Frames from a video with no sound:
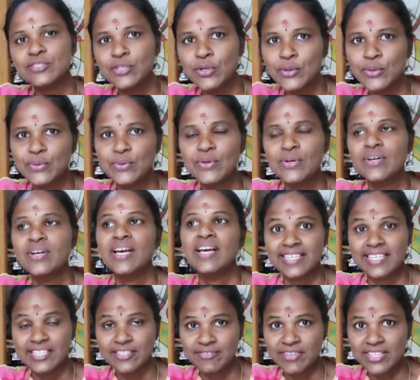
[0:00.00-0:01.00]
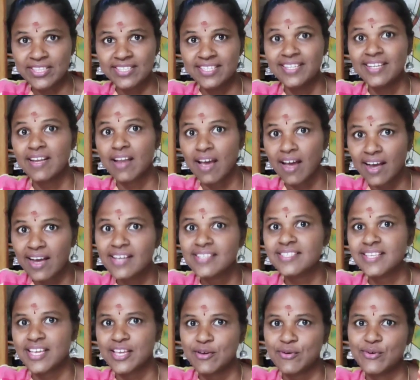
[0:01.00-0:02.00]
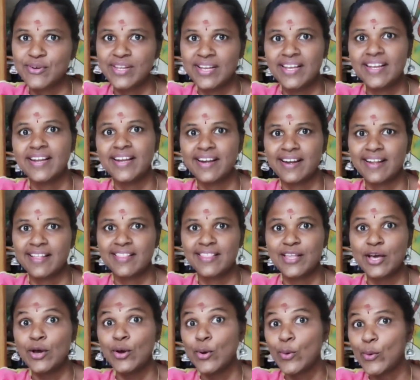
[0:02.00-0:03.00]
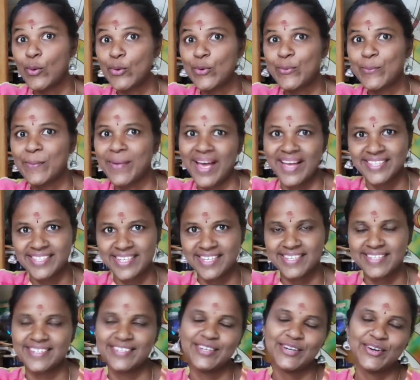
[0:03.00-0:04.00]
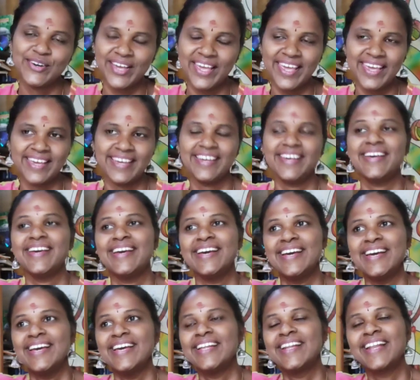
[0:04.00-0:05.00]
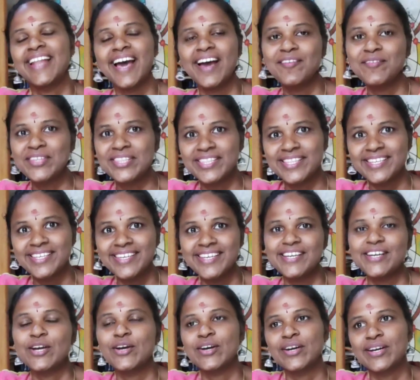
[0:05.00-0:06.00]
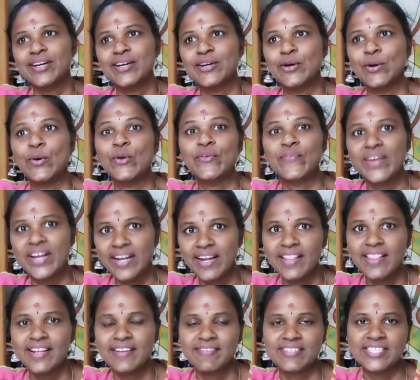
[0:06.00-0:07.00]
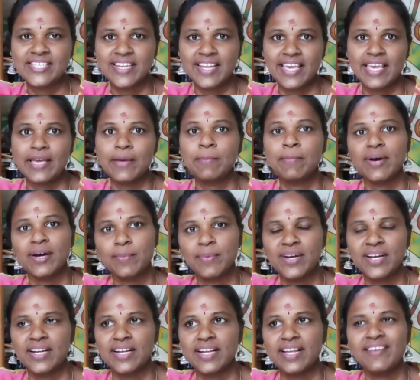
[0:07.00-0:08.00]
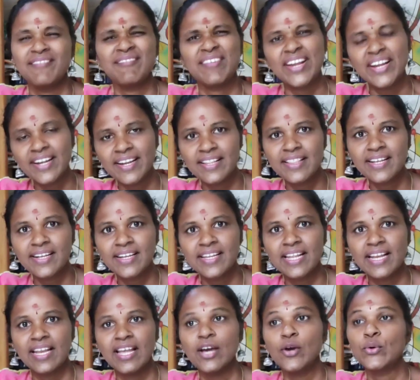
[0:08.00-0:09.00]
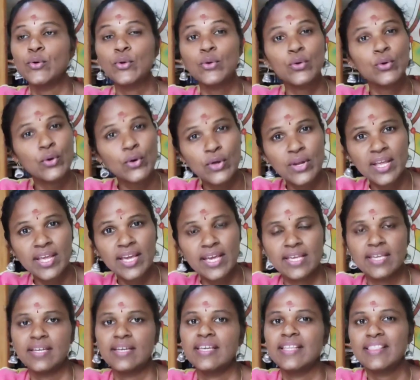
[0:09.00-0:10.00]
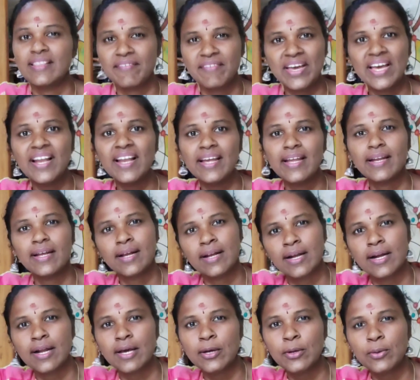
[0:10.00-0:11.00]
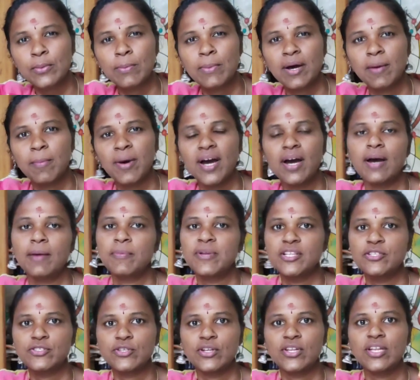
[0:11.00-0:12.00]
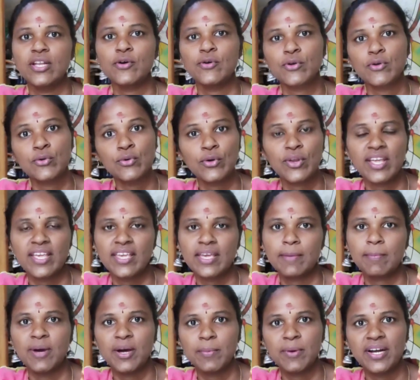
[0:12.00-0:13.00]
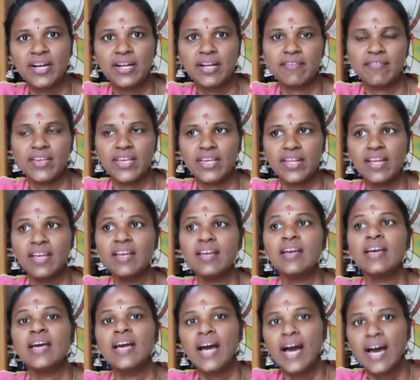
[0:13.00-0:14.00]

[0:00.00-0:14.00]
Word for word: ஸோ இது வந்து நாகாசாய் கோயில்ல நடந்த ஒரு மேஜிக் ஓகே நான் வந்து ஒரு வேண்டுதல் வச்சிருக்கேன் பாபா கிட்ட வேண்டுதல் இல்லை ஒரு கோரிக்கை இந்த வேலை எனக்கு நடக்கணும் பாபா அப்படின்னு சொல்லி நான் ஒரு கோரிக்கையை பாபா கிட்ட வைக்கிறேன்